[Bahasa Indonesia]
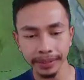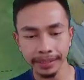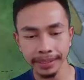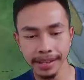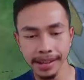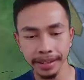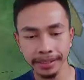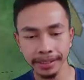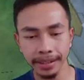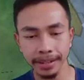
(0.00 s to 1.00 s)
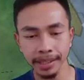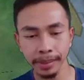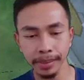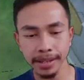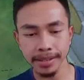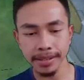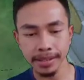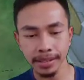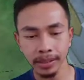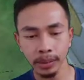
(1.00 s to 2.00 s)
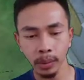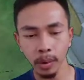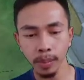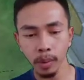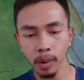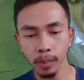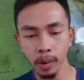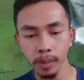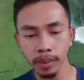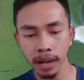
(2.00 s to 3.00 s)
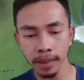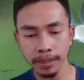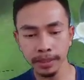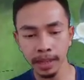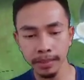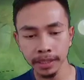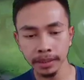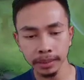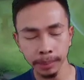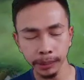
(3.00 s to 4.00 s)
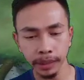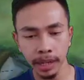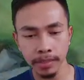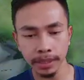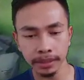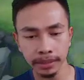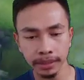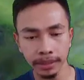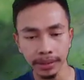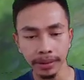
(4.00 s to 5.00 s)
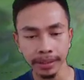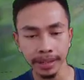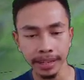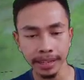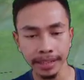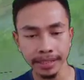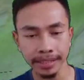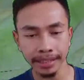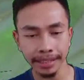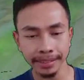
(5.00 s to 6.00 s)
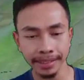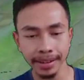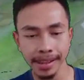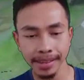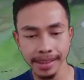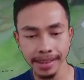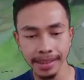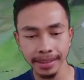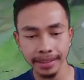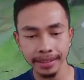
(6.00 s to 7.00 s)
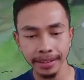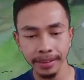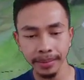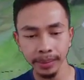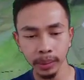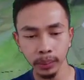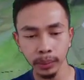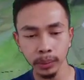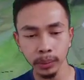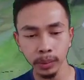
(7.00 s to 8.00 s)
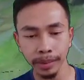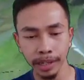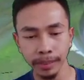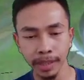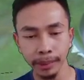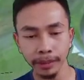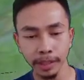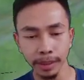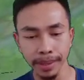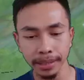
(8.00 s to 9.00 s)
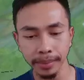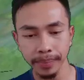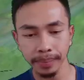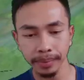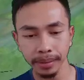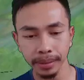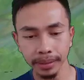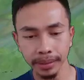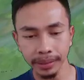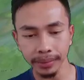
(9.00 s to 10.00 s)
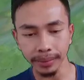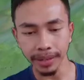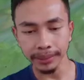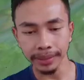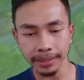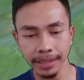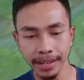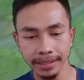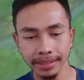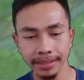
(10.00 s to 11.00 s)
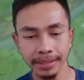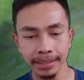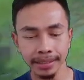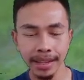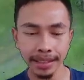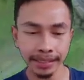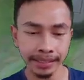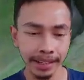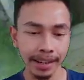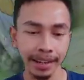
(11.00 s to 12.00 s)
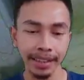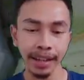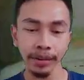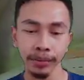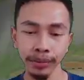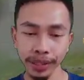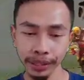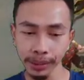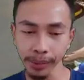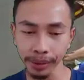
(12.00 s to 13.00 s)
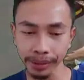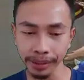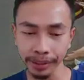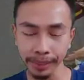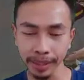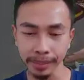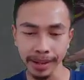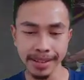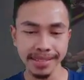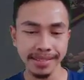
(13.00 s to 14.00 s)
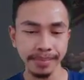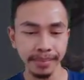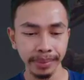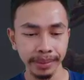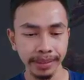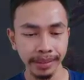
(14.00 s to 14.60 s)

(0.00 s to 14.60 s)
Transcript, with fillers: Oke langsung aja kita serang lagi teman-teman. Up up up habis habis minionnya habis. Oke kita serang lagi. Waduh makin banyak minionnya teman-teman. Oke langsung aja dan sekarang kita victory teman-teman.